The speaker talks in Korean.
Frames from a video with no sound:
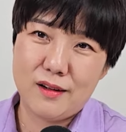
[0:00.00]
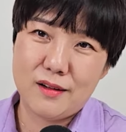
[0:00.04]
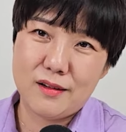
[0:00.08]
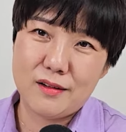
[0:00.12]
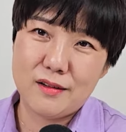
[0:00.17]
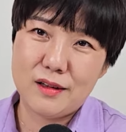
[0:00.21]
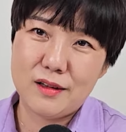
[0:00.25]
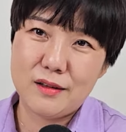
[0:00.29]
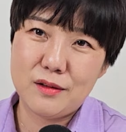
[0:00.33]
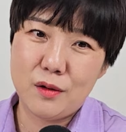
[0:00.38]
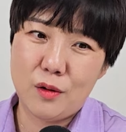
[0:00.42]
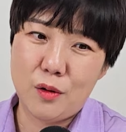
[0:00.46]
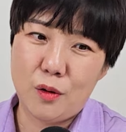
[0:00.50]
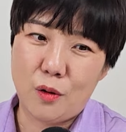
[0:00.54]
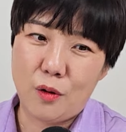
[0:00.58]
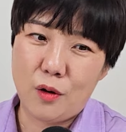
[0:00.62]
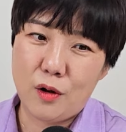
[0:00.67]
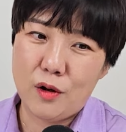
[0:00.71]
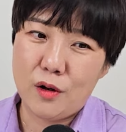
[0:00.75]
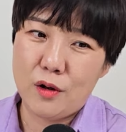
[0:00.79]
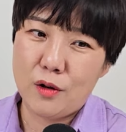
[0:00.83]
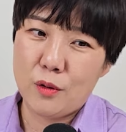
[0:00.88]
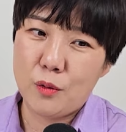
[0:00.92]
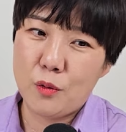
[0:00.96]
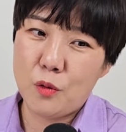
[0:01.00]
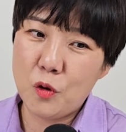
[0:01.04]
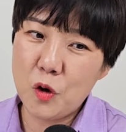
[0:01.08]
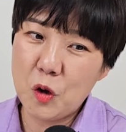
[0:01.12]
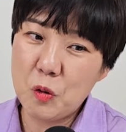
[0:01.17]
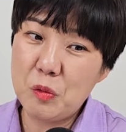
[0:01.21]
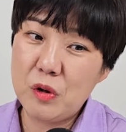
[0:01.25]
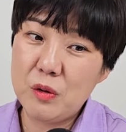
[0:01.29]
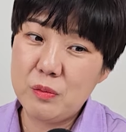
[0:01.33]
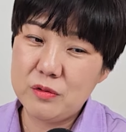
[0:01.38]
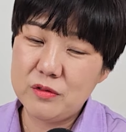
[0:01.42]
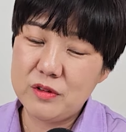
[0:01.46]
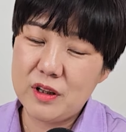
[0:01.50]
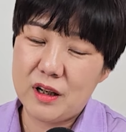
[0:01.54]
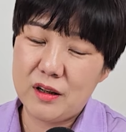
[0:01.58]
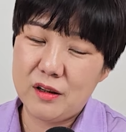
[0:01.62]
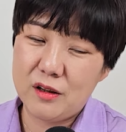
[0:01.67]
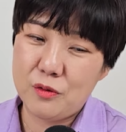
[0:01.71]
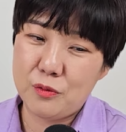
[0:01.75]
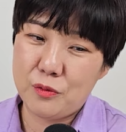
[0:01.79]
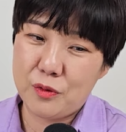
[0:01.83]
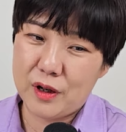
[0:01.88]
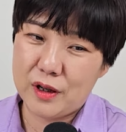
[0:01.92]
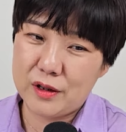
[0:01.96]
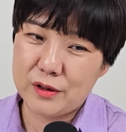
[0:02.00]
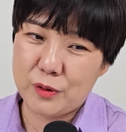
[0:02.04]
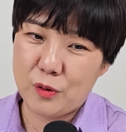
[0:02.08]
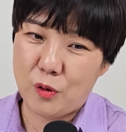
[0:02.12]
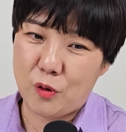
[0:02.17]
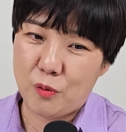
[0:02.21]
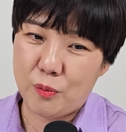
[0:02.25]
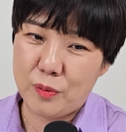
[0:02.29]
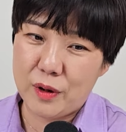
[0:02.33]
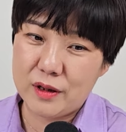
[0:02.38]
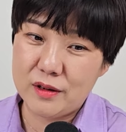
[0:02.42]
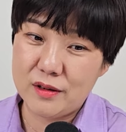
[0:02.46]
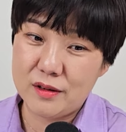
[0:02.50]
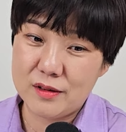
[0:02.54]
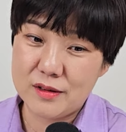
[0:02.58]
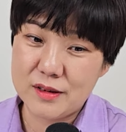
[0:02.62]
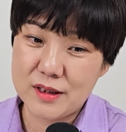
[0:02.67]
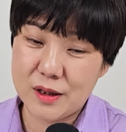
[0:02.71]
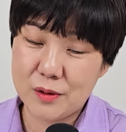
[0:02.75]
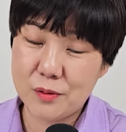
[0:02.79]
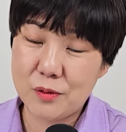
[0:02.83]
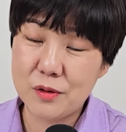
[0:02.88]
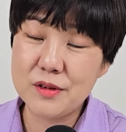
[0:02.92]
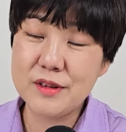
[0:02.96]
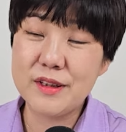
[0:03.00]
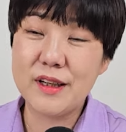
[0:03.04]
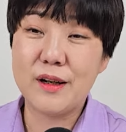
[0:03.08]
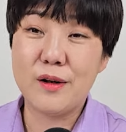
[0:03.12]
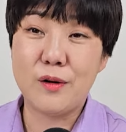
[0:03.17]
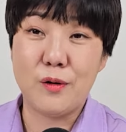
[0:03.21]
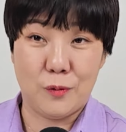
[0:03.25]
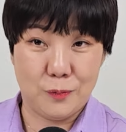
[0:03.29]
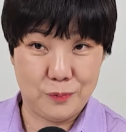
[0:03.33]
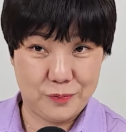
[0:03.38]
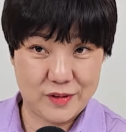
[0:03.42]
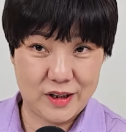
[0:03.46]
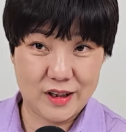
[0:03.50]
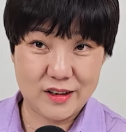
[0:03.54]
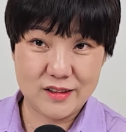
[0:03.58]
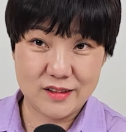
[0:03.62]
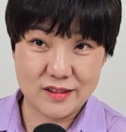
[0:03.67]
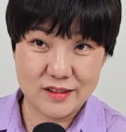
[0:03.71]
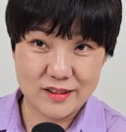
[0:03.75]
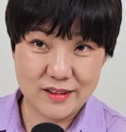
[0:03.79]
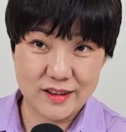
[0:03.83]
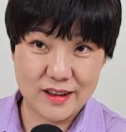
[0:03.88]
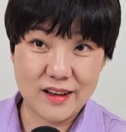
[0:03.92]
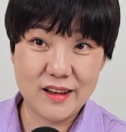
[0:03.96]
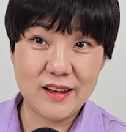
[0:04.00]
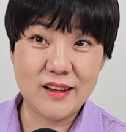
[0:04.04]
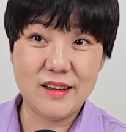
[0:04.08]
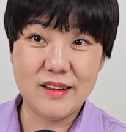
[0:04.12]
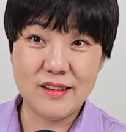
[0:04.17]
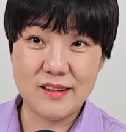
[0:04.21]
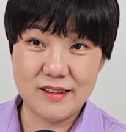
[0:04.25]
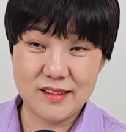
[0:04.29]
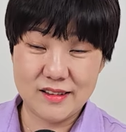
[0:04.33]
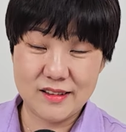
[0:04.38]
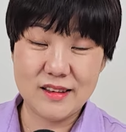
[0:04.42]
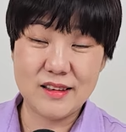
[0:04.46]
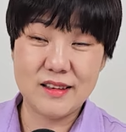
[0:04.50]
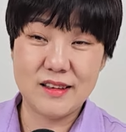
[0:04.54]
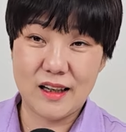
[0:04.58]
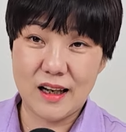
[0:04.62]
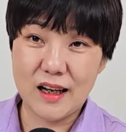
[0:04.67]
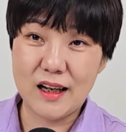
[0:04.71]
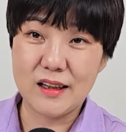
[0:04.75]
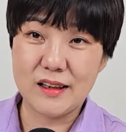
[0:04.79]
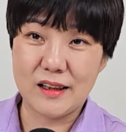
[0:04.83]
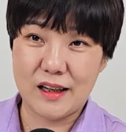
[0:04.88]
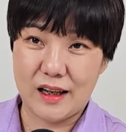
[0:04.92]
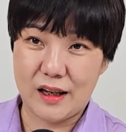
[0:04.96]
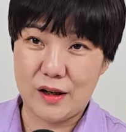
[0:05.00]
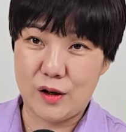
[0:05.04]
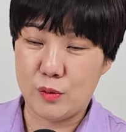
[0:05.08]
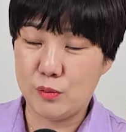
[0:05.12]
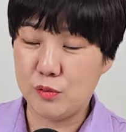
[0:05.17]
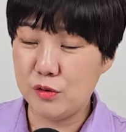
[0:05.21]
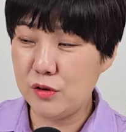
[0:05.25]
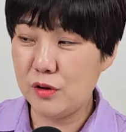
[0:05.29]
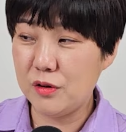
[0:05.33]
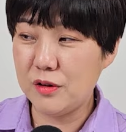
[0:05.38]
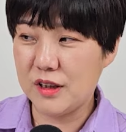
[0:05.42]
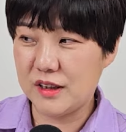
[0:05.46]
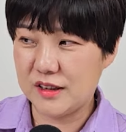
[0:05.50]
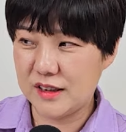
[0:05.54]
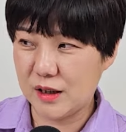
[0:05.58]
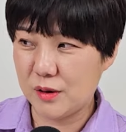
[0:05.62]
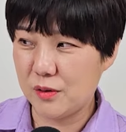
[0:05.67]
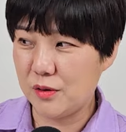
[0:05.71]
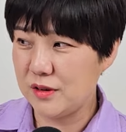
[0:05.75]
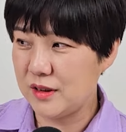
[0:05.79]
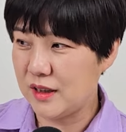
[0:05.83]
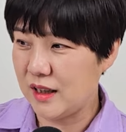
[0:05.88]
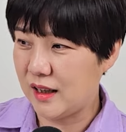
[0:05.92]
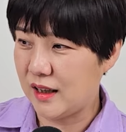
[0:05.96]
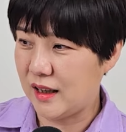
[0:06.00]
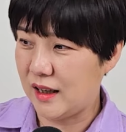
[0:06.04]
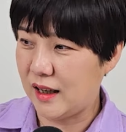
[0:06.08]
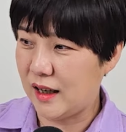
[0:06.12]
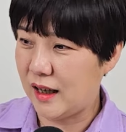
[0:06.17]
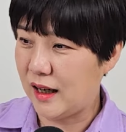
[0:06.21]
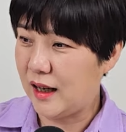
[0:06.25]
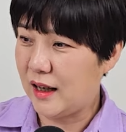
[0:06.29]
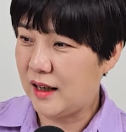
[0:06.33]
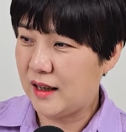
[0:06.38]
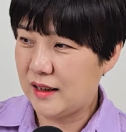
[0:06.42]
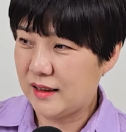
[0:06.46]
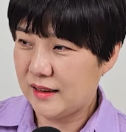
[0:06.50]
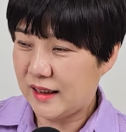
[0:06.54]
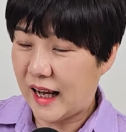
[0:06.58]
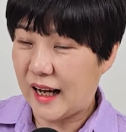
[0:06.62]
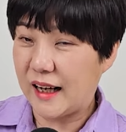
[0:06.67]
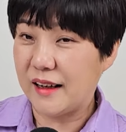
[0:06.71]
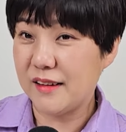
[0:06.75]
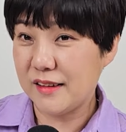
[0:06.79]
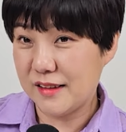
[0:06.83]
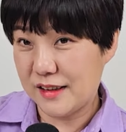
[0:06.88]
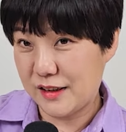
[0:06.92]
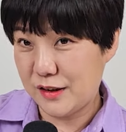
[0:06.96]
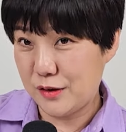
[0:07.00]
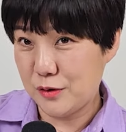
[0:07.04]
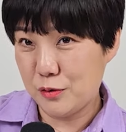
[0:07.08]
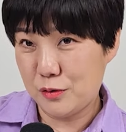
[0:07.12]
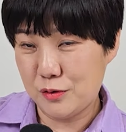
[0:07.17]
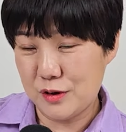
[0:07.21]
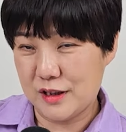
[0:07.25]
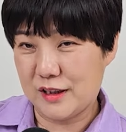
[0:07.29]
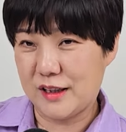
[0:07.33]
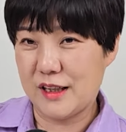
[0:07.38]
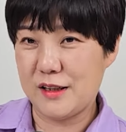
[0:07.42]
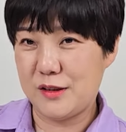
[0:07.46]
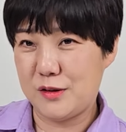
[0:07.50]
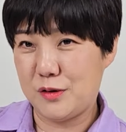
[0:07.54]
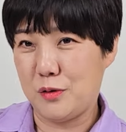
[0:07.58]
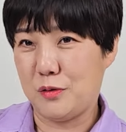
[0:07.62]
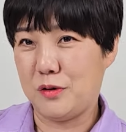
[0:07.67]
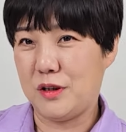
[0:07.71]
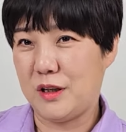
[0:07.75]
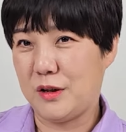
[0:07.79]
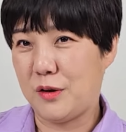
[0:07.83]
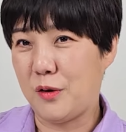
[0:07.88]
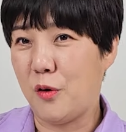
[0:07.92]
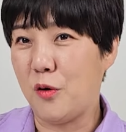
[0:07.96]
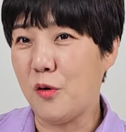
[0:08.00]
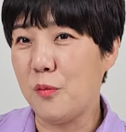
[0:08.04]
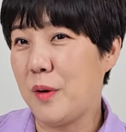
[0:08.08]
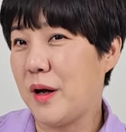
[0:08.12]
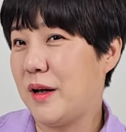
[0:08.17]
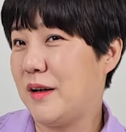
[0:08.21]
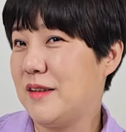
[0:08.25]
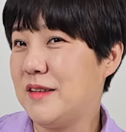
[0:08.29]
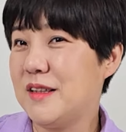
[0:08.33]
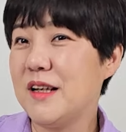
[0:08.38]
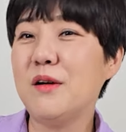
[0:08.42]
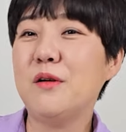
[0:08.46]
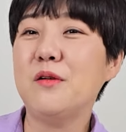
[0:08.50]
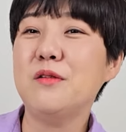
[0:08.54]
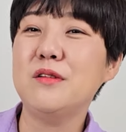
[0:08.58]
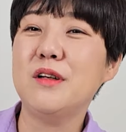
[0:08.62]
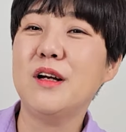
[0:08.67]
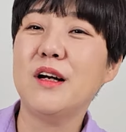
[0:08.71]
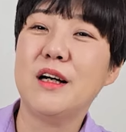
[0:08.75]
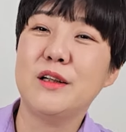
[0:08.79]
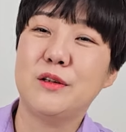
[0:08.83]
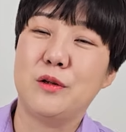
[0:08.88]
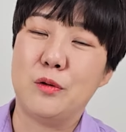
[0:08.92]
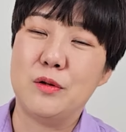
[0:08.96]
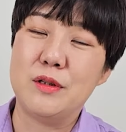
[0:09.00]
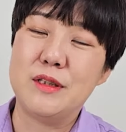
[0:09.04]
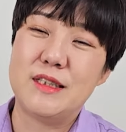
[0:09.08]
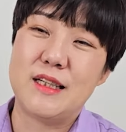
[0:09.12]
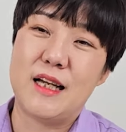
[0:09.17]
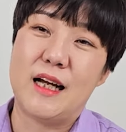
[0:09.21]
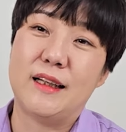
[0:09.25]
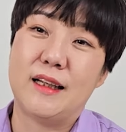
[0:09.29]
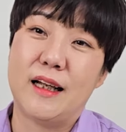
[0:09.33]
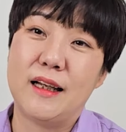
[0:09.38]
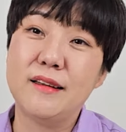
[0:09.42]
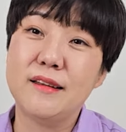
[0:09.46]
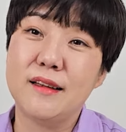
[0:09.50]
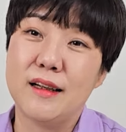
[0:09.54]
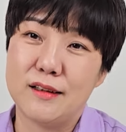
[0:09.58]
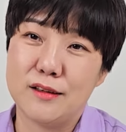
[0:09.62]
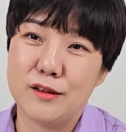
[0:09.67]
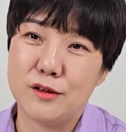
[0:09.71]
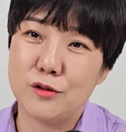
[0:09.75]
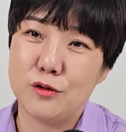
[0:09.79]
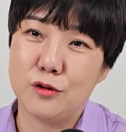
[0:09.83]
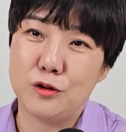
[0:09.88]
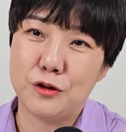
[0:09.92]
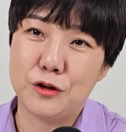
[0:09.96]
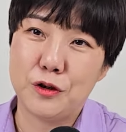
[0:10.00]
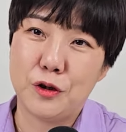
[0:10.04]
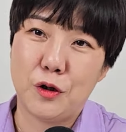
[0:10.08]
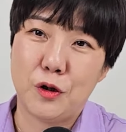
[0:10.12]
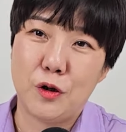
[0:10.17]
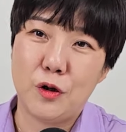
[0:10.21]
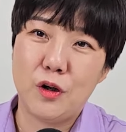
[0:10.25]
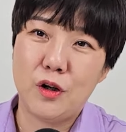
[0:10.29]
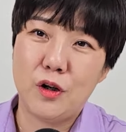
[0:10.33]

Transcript: 그래서 공유물 분할을 위한 경매는 채권자가 없다는 게 특이 사항이에요. 물론 이 채권자가 다른 이유로 있겠죠. 근데 경매를 채권자가 넣지 않았다는 거죠.